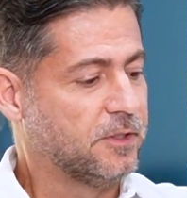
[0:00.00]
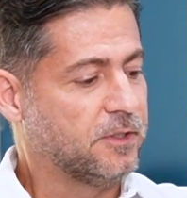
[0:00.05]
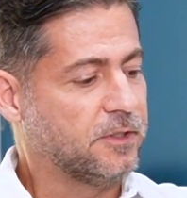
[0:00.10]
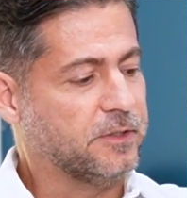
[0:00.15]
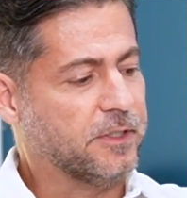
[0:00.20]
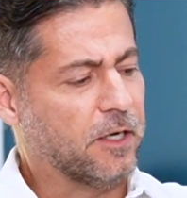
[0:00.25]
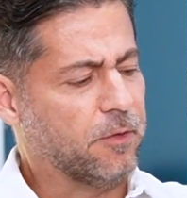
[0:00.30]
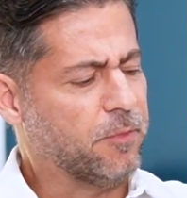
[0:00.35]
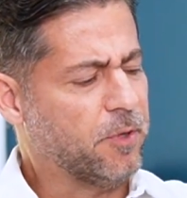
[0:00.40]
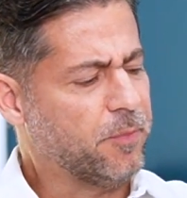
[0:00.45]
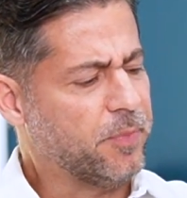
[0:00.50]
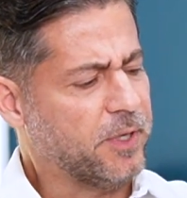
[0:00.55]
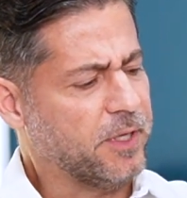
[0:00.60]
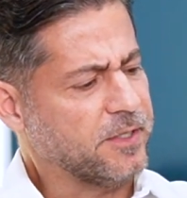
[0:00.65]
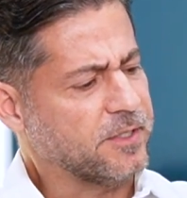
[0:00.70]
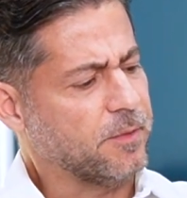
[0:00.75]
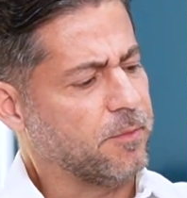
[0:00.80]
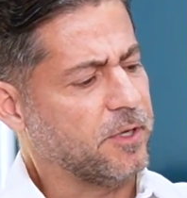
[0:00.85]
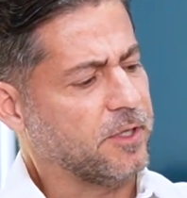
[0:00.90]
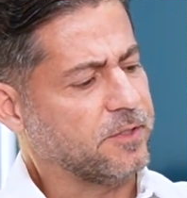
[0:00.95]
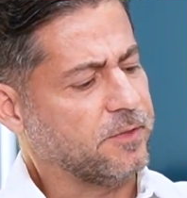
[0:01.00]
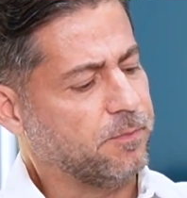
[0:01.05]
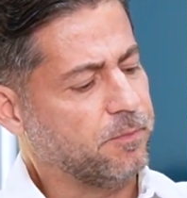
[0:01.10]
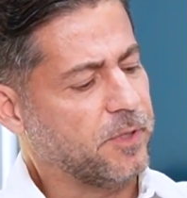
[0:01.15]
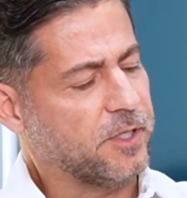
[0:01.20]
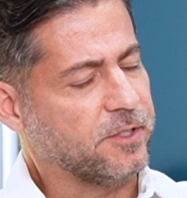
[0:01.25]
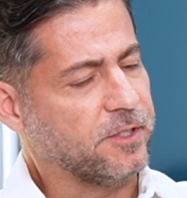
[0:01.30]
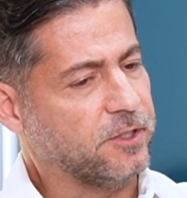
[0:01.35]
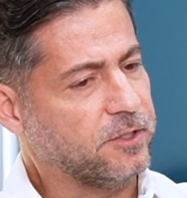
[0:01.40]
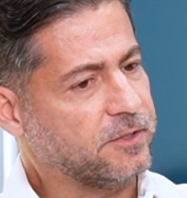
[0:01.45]
E era uma empresa
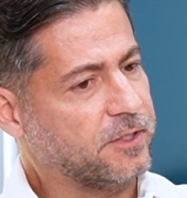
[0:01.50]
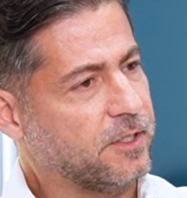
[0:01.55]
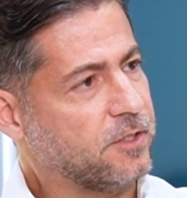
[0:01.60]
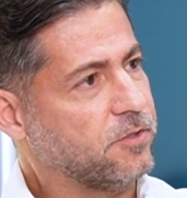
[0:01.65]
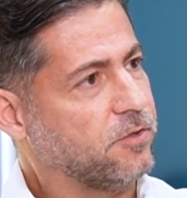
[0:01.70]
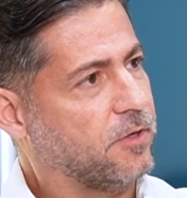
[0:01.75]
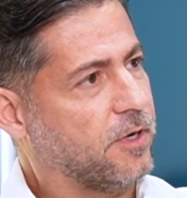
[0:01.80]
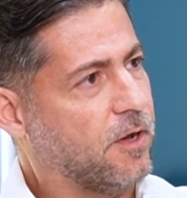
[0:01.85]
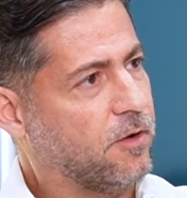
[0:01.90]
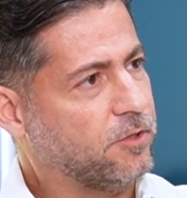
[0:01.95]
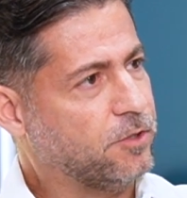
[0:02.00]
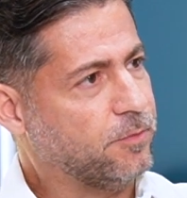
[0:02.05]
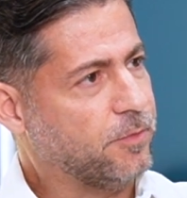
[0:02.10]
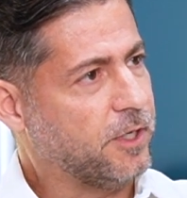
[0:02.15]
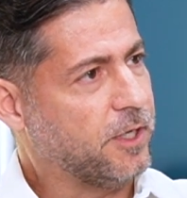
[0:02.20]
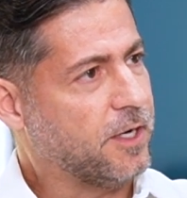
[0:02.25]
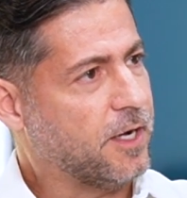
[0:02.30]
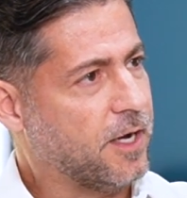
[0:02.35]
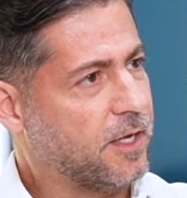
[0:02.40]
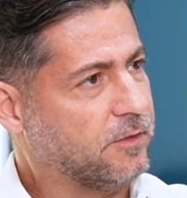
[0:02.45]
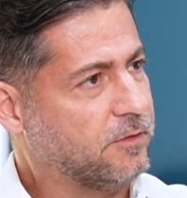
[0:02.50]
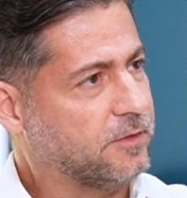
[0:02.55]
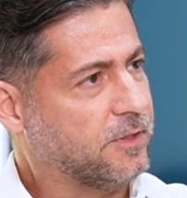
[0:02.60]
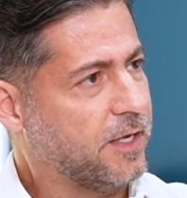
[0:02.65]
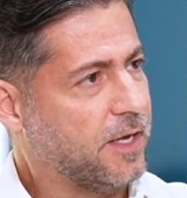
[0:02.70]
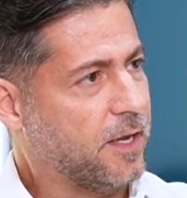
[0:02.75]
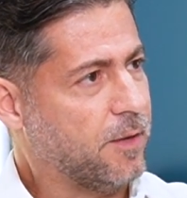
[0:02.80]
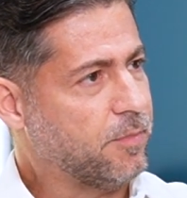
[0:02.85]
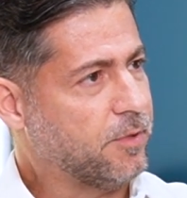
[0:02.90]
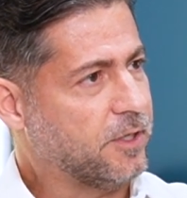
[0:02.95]
bastante tradicional de mercado na
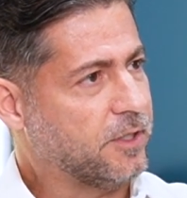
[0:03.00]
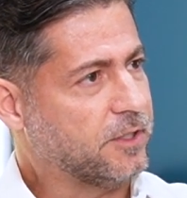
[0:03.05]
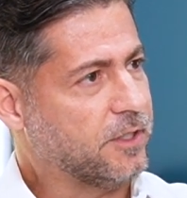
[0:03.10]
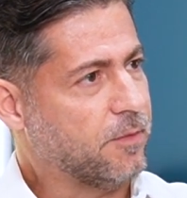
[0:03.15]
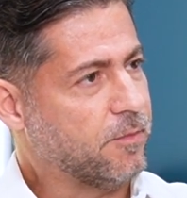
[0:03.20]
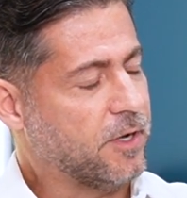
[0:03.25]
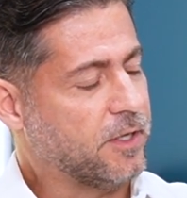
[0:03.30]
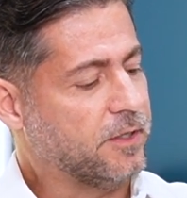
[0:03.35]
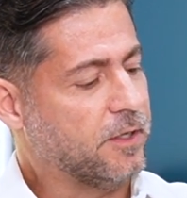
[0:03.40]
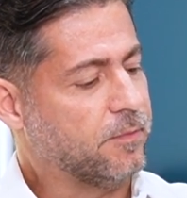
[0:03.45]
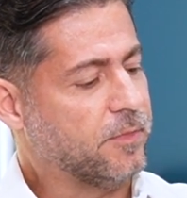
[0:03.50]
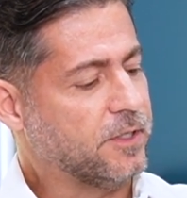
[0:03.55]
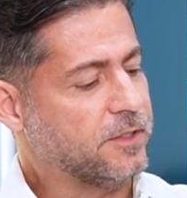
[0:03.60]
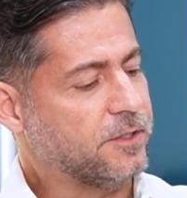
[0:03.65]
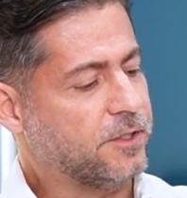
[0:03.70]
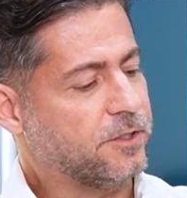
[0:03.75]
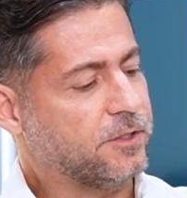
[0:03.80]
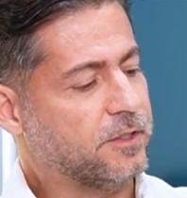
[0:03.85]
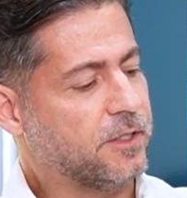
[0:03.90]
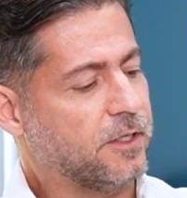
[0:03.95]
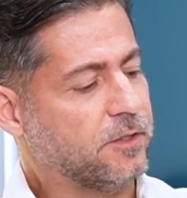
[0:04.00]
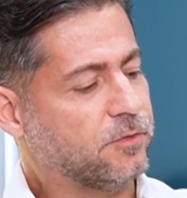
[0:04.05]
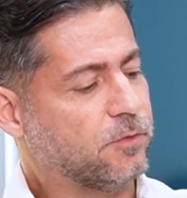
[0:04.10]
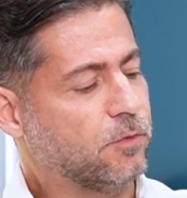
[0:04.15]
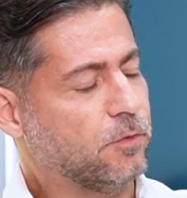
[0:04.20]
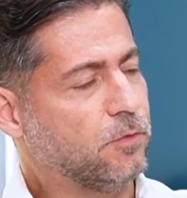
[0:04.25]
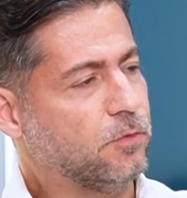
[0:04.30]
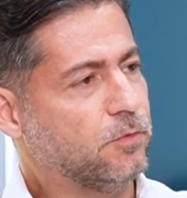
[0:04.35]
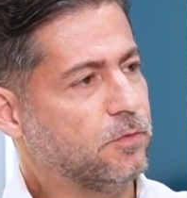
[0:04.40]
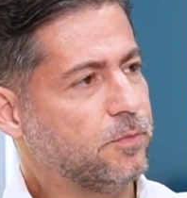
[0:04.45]
época, chamada Armazém Gerais
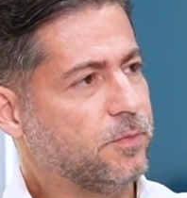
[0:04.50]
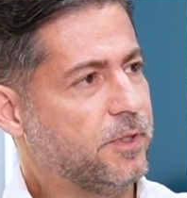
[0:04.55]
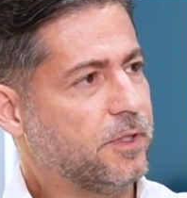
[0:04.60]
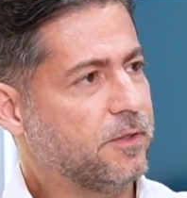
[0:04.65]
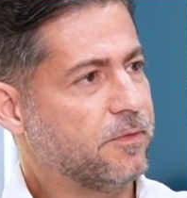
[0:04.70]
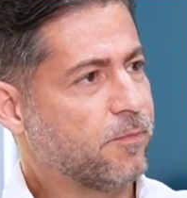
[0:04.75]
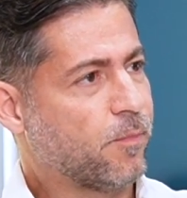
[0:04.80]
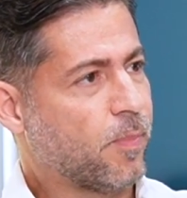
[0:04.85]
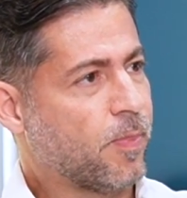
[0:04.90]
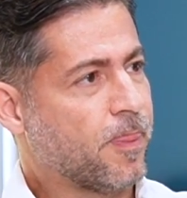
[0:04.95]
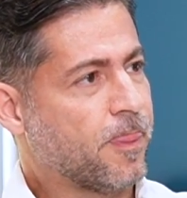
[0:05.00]
Colômbia.